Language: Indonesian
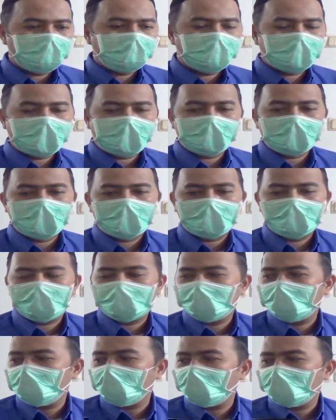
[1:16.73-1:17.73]
Berkat ada
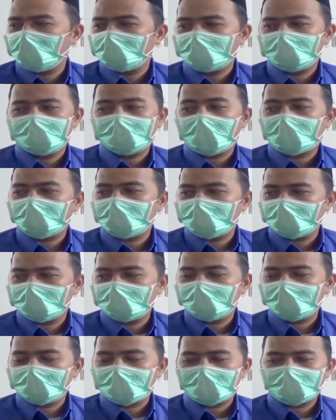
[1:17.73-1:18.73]
bendungan di
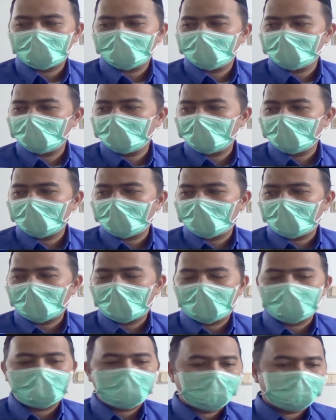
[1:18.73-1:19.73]
Tapin, Tapin
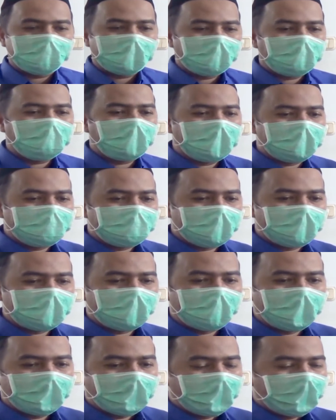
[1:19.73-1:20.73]
efek dari banjir
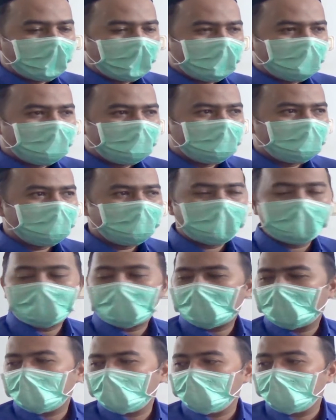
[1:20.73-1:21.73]
tidak
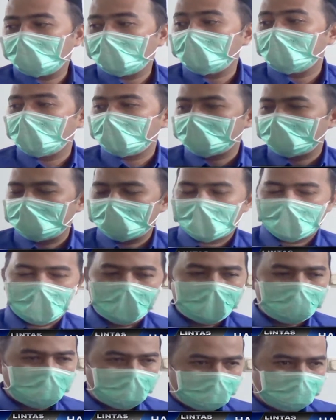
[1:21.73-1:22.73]
terlalu beribas di
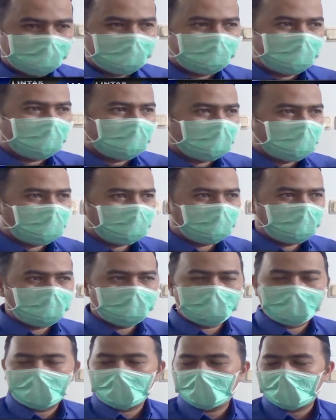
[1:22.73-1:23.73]
sana. Ada dan alhamdulillah
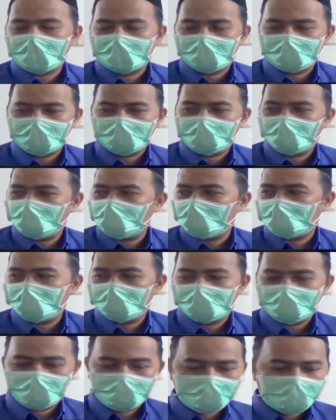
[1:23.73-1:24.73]
berkat adanya bendungan
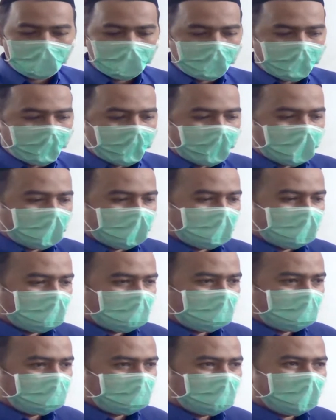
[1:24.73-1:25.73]
itu
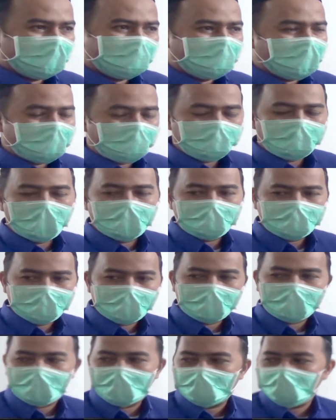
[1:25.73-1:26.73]
uh, pengendali
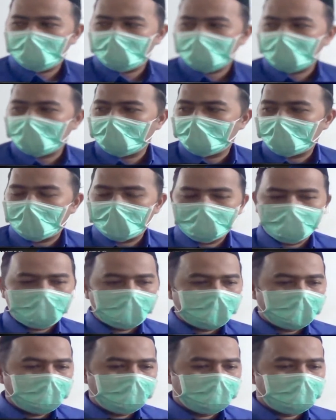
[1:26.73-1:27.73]
banjir dan bermanfaat
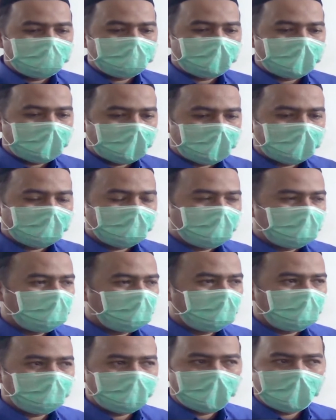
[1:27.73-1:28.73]
bagi masyarakat.
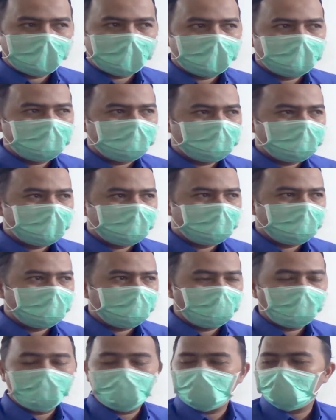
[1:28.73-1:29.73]
Mudah-mudahan nantinya di
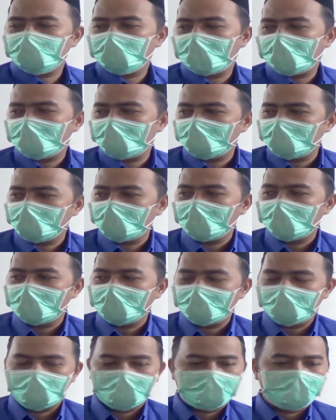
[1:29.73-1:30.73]
hulu sungai pun
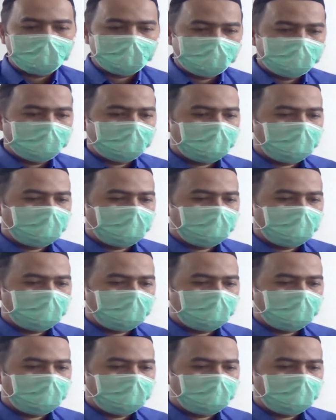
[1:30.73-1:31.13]
terutama di